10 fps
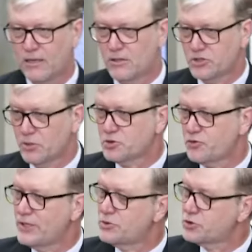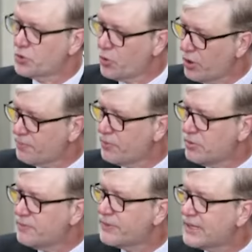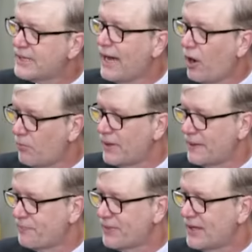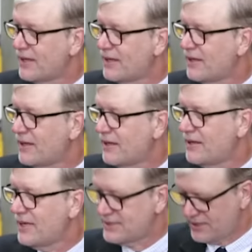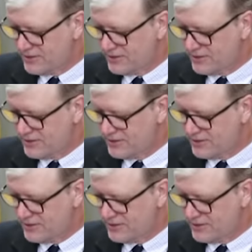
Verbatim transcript: nós somos feitos de corpo e alma. E às vezes